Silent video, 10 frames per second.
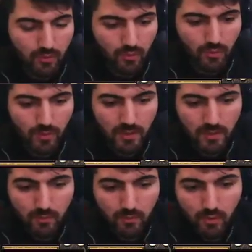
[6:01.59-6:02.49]
Bu da
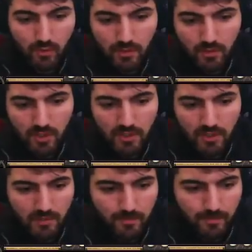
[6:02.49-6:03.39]
ormanlık. Bu da güzelmiş.
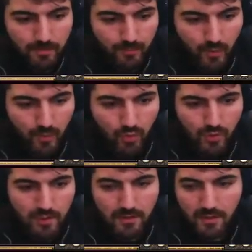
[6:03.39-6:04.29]
İkisi 3'ü
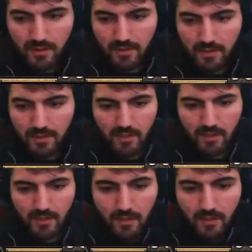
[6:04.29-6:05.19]
sattık arkadaşlar.
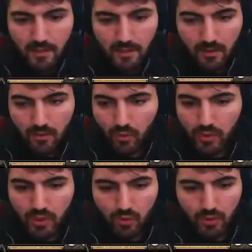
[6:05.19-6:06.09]
Oyun
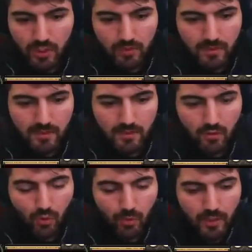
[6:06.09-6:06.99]
içi ulaşabilirsiniz
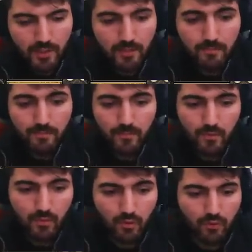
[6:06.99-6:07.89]
Toprakana
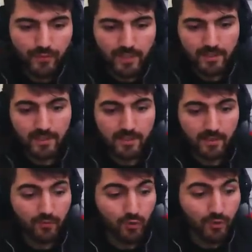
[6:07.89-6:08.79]
Uygun fiyattan
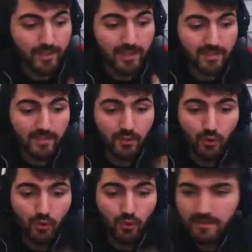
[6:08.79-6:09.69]
yazar. Videodan geldiğinizi
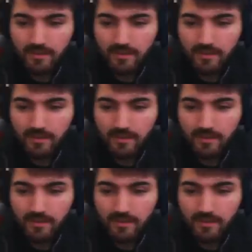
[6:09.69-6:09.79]
söyleyin.